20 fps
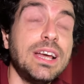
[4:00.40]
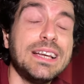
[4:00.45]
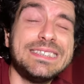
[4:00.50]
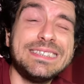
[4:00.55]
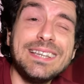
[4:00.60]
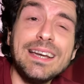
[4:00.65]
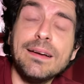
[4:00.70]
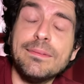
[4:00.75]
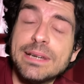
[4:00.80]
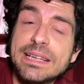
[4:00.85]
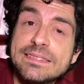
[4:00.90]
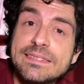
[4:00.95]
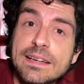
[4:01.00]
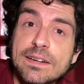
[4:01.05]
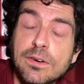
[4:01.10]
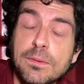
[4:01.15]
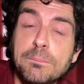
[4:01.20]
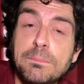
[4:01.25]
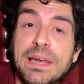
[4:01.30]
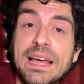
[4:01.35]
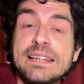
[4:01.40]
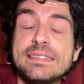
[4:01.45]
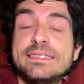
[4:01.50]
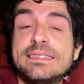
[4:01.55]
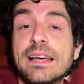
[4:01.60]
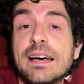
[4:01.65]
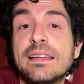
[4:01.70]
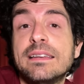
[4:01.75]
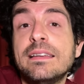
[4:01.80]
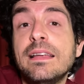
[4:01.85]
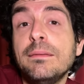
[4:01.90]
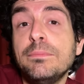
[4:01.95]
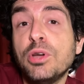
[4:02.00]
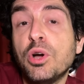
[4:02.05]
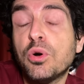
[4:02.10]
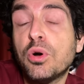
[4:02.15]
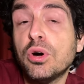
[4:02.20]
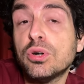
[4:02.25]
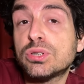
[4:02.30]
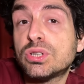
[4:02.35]
estremamente complessa. Nel mio
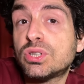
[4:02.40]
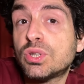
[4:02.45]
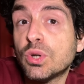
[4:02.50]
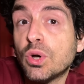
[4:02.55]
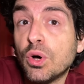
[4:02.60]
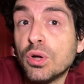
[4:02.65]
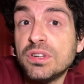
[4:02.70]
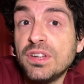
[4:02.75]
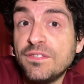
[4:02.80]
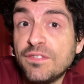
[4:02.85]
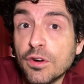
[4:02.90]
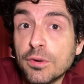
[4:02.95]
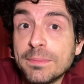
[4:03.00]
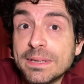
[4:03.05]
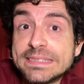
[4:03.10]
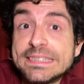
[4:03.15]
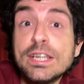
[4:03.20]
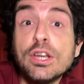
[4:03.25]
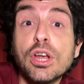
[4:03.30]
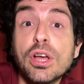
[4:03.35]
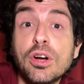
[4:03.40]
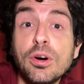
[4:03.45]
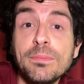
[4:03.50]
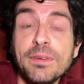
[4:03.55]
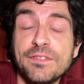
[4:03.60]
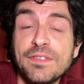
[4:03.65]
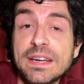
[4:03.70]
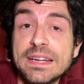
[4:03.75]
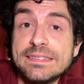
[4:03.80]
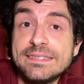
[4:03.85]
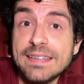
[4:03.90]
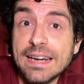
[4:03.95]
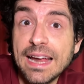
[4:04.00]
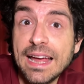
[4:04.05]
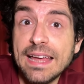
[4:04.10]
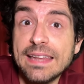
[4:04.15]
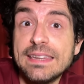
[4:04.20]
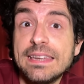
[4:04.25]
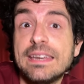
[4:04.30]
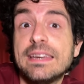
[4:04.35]
corso di formazione come fare
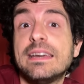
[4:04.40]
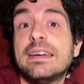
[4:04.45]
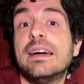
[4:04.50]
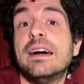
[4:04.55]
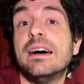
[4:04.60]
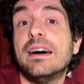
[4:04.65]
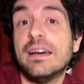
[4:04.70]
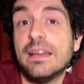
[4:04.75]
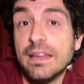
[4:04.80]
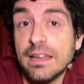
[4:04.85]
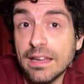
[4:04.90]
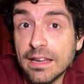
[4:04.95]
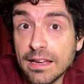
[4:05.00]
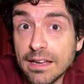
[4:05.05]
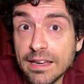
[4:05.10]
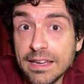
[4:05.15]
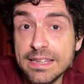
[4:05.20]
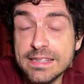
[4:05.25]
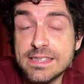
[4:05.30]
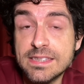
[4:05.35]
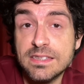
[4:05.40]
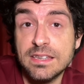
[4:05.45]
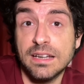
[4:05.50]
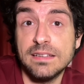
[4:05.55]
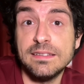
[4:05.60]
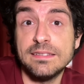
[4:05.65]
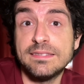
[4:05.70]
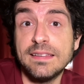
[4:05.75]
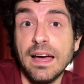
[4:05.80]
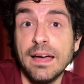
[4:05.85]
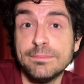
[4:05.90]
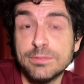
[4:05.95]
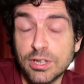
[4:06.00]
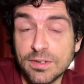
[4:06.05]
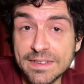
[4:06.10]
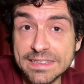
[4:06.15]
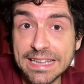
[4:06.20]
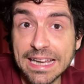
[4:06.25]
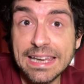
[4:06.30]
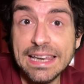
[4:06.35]
trading, eh, It's Trading Time,
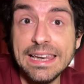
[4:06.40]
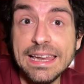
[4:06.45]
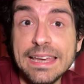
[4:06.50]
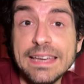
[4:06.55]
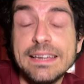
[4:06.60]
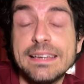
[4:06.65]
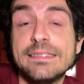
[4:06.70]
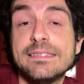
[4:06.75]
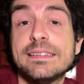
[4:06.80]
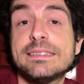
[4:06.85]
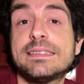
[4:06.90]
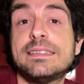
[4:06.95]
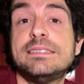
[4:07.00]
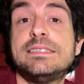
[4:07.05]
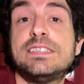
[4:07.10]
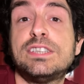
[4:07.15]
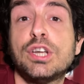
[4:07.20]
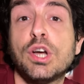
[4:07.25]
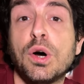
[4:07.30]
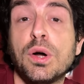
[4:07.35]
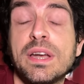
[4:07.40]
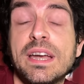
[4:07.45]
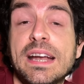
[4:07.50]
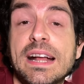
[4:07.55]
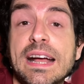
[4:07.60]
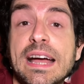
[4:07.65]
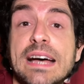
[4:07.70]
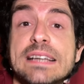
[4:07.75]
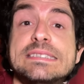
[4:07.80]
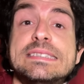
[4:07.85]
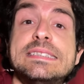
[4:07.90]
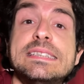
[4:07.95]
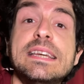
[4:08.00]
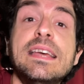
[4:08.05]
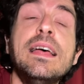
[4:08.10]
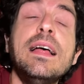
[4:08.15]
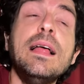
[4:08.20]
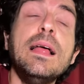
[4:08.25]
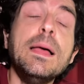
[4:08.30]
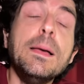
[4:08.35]
trovate il link in descrizione ragazzi,
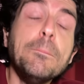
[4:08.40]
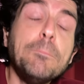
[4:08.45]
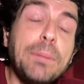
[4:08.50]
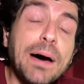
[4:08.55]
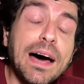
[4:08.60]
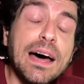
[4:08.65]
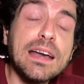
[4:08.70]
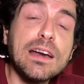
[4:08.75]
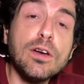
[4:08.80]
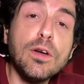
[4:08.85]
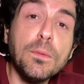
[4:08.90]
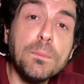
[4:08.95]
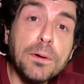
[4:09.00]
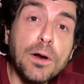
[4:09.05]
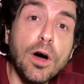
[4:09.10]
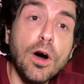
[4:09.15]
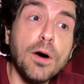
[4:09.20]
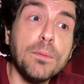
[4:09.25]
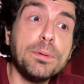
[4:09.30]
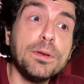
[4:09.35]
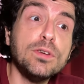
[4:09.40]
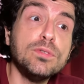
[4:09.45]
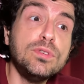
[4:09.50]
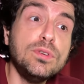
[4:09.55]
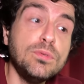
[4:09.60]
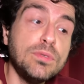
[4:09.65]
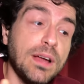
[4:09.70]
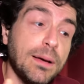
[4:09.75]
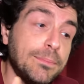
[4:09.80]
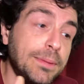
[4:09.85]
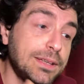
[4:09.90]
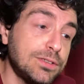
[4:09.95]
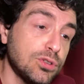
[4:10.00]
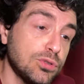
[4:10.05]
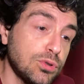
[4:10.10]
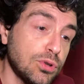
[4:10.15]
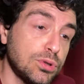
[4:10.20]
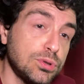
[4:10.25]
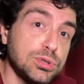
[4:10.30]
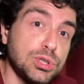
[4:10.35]
Parlo proprio di una
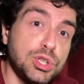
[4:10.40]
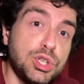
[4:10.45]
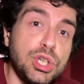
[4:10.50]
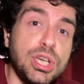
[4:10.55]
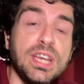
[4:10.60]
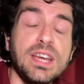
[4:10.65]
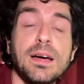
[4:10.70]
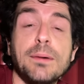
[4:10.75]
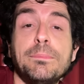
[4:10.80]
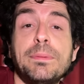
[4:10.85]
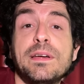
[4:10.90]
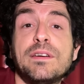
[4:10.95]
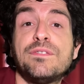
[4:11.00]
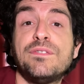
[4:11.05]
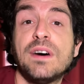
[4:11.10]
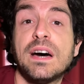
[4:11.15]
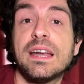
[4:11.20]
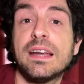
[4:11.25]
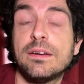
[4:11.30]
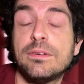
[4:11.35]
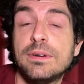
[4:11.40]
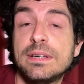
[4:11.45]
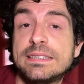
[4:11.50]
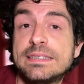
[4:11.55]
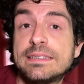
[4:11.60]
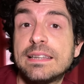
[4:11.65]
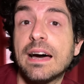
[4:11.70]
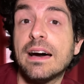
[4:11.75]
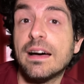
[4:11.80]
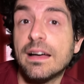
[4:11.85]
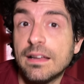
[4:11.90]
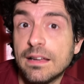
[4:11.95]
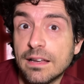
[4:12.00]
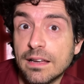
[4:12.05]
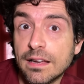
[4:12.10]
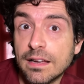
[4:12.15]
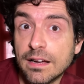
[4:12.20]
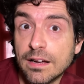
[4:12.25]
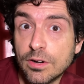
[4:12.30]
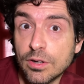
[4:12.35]
metodologia per fare
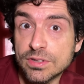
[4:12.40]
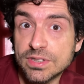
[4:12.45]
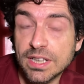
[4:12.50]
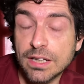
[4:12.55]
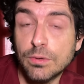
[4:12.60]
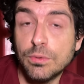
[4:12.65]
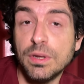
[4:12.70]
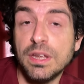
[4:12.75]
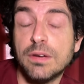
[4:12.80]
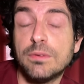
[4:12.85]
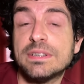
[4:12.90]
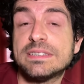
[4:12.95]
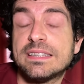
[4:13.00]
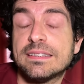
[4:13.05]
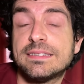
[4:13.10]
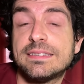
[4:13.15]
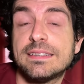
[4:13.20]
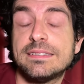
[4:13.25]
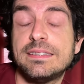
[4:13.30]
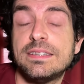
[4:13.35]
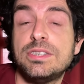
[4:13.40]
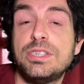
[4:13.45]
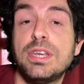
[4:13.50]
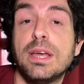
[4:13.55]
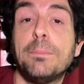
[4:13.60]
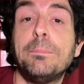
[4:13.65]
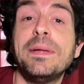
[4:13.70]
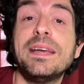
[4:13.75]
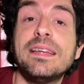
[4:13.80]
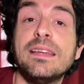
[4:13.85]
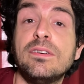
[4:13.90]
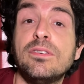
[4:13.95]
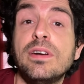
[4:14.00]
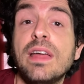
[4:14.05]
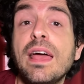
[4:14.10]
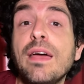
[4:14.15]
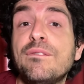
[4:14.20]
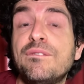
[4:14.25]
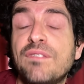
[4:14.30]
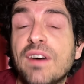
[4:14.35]
questa uh, cosa qui, questa strategia, perché non
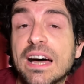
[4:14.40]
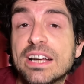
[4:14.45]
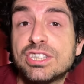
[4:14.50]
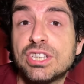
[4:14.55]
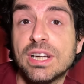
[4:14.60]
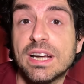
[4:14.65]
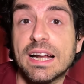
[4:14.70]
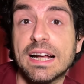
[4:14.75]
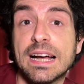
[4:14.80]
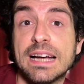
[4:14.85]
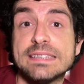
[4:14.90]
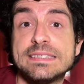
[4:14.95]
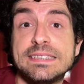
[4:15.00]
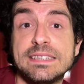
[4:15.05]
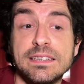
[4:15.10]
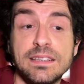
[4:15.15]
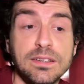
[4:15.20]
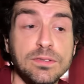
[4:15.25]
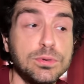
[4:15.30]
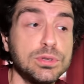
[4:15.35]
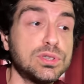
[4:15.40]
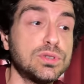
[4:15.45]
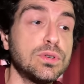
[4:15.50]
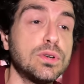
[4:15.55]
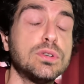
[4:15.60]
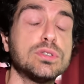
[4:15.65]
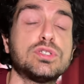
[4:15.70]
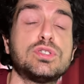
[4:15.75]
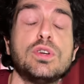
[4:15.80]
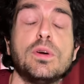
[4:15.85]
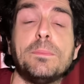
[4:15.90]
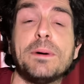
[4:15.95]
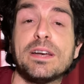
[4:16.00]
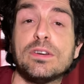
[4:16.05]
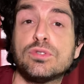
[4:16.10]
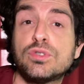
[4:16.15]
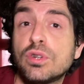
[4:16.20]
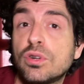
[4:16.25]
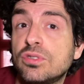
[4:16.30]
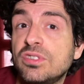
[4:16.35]
è facile ragazzi, in questo corso io parlo
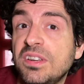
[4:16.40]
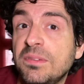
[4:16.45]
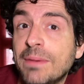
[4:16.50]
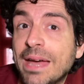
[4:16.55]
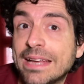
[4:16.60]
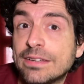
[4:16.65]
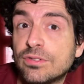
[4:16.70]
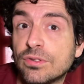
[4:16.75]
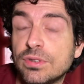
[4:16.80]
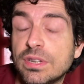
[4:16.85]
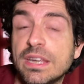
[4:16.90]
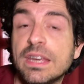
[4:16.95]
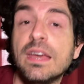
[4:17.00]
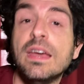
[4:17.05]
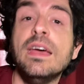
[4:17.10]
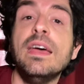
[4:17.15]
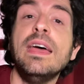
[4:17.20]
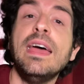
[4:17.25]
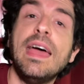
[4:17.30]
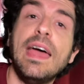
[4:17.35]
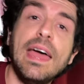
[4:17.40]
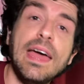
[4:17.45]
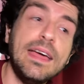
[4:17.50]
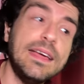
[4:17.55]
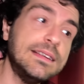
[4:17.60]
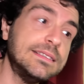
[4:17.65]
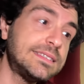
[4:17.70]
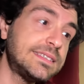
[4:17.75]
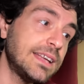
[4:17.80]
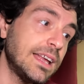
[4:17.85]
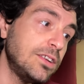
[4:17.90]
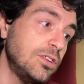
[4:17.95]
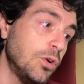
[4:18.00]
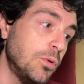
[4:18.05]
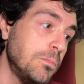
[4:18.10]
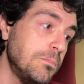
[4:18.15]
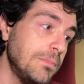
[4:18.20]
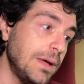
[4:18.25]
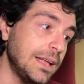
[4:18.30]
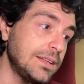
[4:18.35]
solo di metodi e insegno
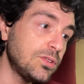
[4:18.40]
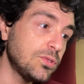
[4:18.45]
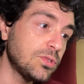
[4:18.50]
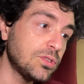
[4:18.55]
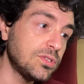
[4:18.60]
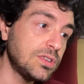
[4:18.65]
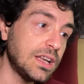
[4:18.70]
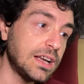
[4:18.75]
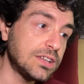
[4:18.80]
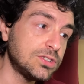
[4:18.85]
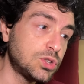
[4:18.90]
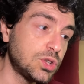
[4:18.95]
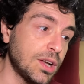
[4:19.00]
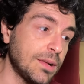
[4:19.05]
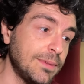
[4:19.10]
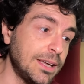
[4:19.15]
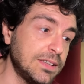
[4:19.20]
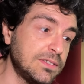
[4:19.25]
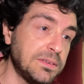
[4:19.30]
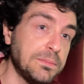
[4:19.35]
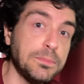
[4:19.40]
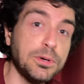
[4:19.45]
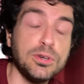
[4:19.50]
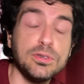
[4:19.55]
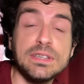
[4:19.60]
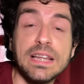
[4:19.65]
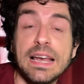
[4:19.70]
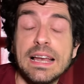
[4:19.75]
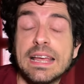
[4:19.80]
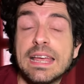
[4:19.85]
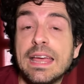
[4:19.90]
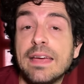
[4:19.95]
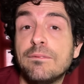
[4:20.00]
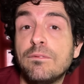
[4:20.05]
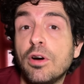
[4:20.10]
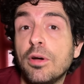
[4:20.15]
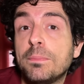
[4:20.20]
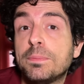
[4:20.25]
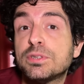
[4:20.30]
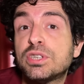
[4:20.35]
un metodo di ragionamento in modo tale che
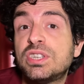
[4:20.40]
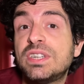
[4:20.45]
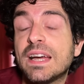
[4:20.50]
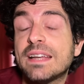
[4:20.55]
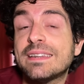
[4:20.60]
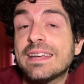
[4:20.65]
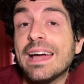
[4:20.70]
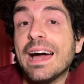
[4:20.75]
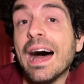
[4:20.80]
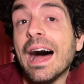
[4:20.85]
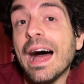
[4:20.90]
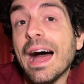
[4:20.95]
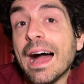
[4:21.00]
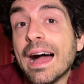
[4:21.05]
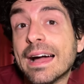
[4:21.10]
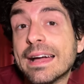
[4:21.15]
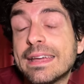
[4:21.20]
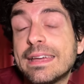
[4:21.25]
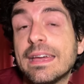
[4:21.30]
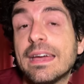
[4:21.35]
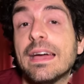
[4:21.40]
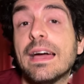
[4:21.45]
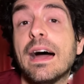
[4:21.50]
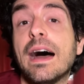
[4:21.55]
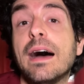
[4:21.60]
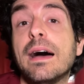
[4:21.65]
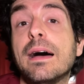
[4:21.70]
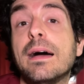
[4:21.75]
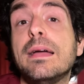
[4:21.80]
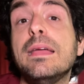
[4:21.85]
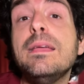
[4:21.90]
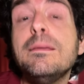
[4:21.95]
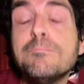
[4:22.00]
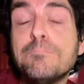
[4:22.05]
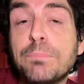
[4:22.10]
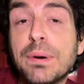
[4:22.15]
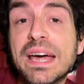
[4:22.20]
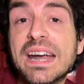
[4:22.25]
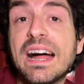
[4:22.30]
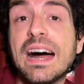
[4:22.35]
voi possiate anche eh,
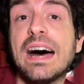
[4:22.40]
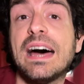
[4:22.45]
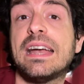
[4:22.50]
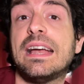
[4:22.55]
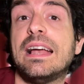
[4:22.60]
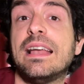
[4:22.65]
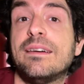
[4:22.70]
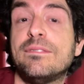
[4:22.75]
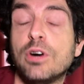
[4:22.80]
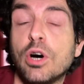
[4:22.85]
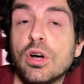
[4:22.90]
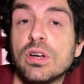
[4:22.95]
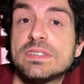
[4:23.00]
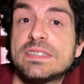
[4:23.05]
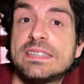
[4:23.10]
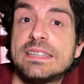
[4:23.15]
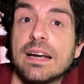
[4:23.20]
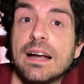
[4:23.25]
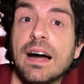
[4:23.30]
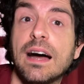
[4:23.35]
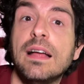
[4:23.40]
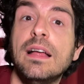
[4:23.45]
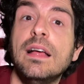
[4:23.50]
imparare la vostra